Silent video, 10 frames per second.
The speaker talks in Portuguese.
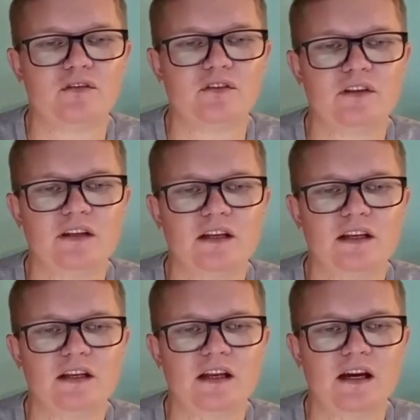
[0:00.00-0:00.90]

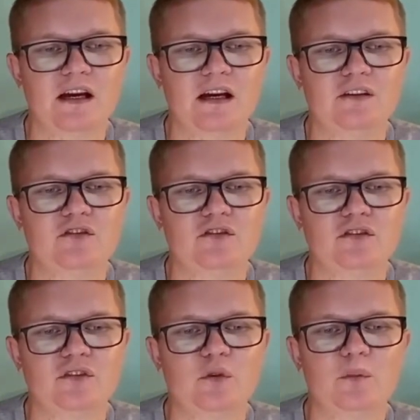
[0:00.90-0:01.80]
fidelidade,